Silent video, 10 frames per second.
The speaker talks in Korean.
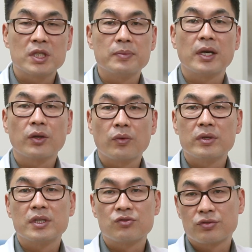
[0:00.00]
심한 경우에
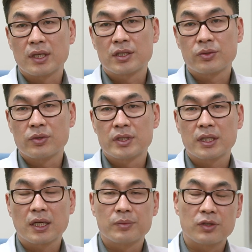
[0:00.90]
이제 주사 치료를
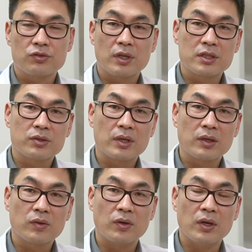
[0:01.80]
시작합니다. 주사
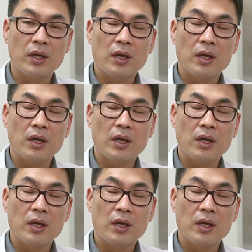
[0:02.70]
치료하고